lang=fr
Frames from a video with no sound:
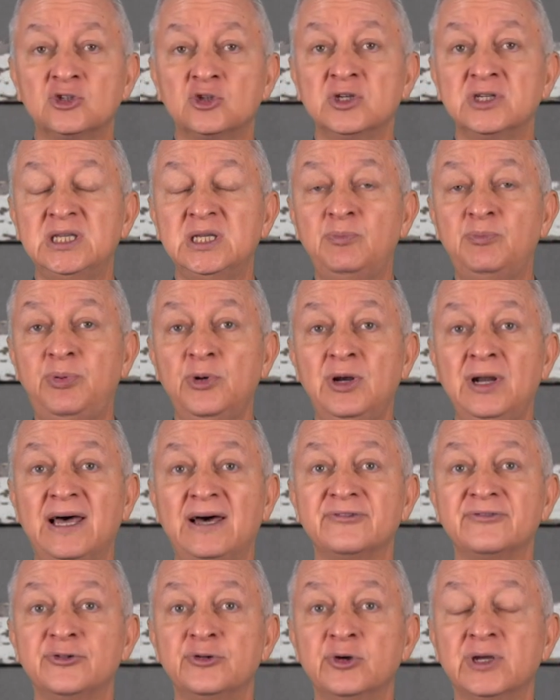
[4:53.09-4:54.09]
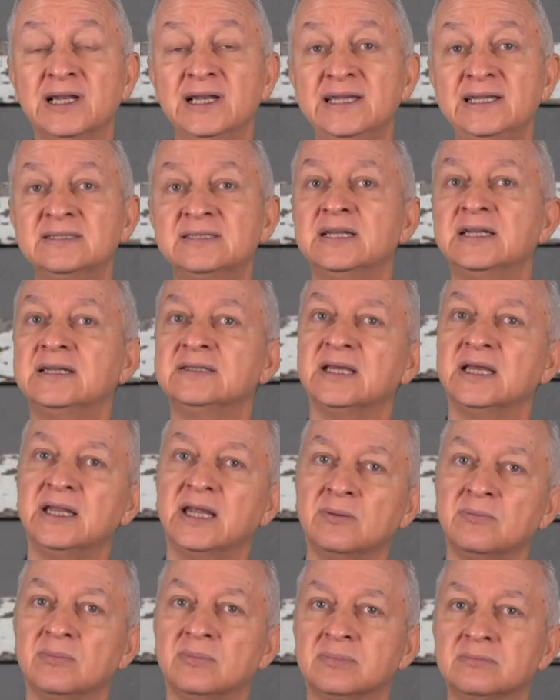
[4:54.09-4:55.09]
ce qui peut l'aveugler, c'est les
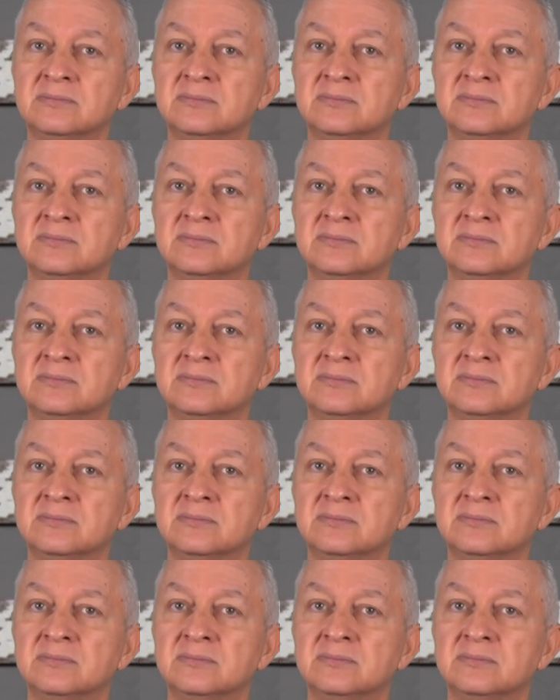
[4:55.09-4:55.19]
ténèbres.